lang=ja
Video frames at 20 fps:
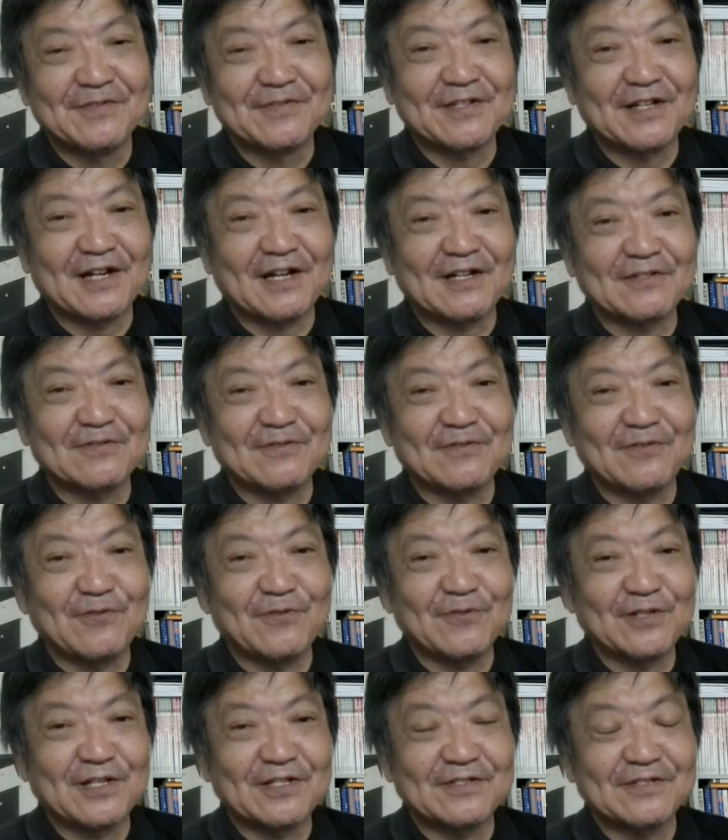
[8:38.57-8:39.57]
であ
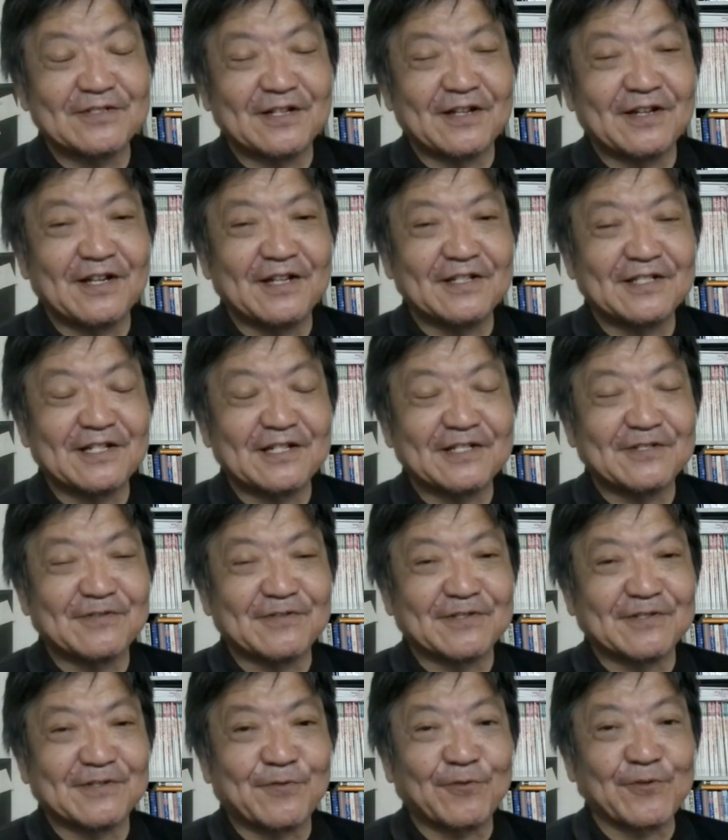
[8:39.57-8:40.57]
とですね零細
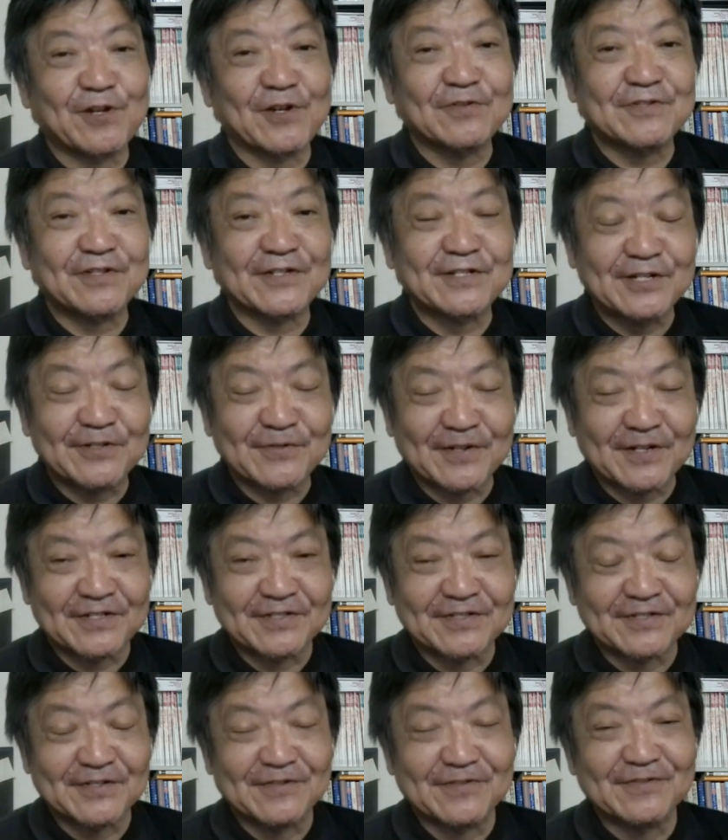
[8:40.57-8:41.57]
企業ですよお客さんがいるわけ
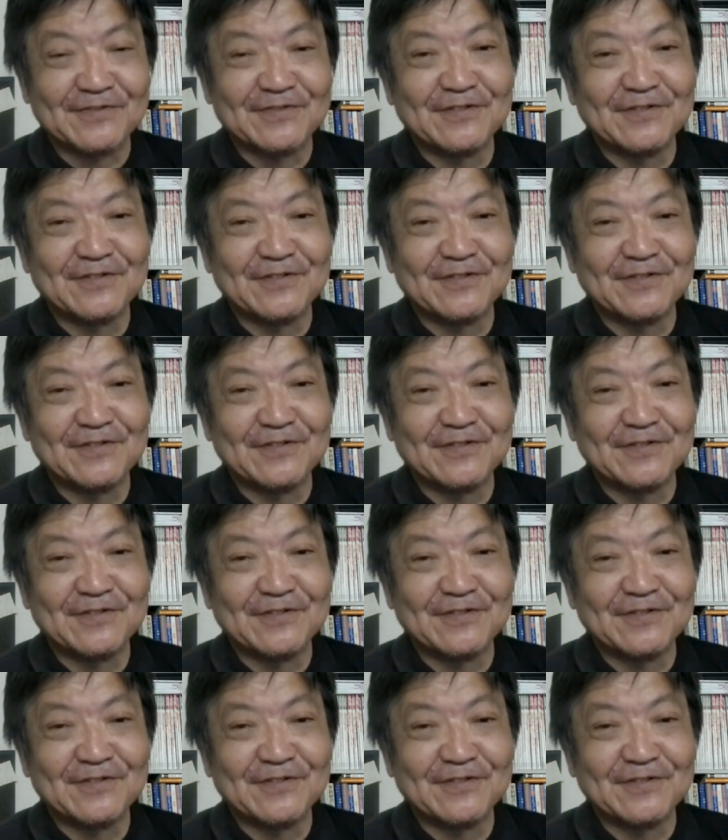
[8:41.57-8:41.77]
ですよ